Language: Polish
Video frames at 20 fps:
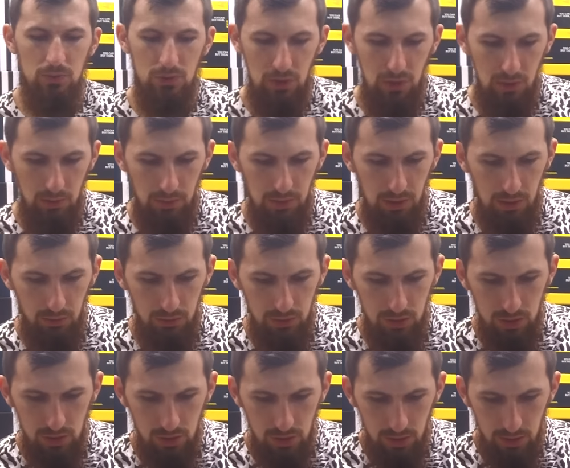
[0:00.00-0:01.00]
muszę sobie
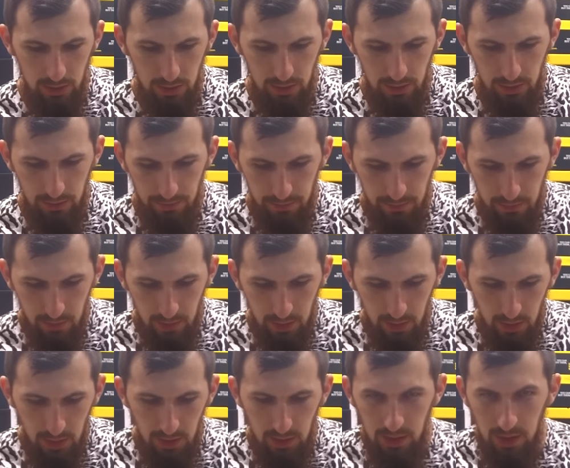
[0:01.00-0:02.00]
załyczyć.
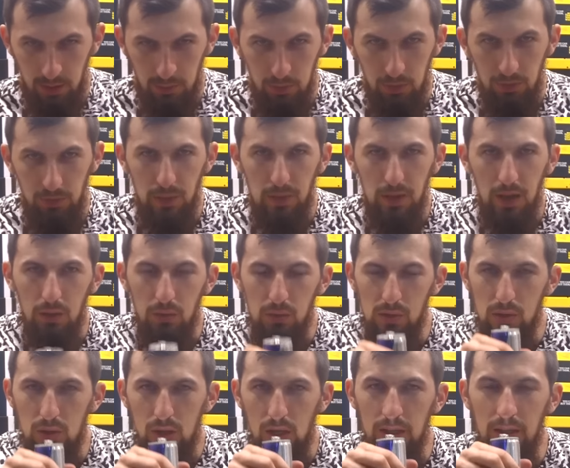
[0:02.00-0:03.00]
Red Bull
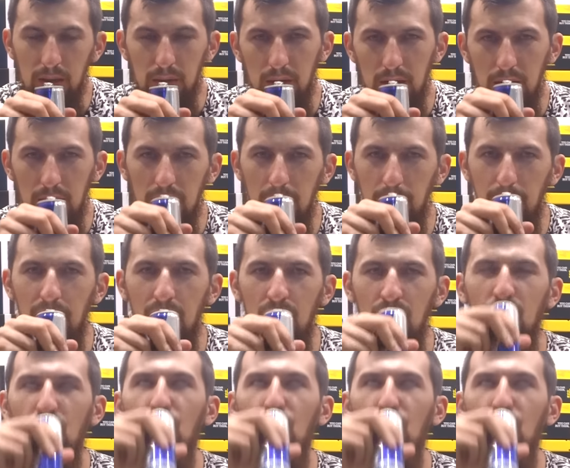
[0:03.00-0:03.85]
wyskakuj z siana za reklamę.